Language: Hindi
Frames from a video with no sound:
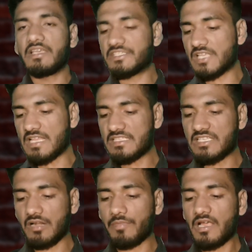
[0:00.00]
ईशांत
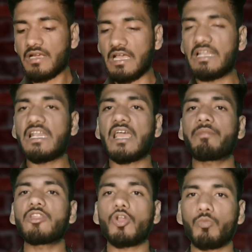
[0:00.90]
शर्मा खलील
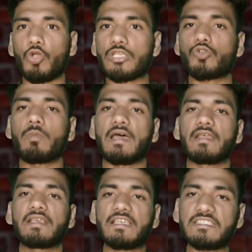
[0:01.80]
अहमद और मुकेश
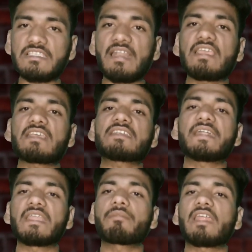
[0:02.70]
कुमार इस तरीके से
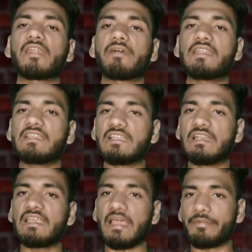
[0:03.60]
टीम रहने वाली है
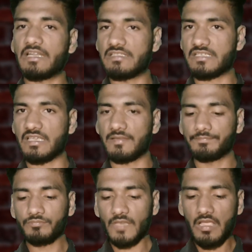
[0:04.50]
दिल्ली कैपिटल्स की
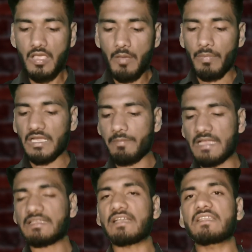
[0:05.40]
बाकी
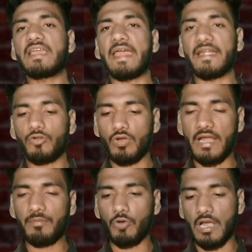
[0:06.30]
बात करते हैं हेड टू
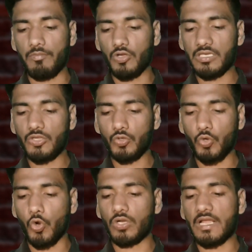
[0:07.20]
हेड मुकाबलों की तो
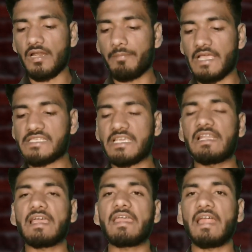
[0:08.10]
टोटल मैच
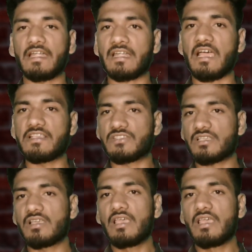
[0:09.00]
खेले गए हैं अट्ठाईस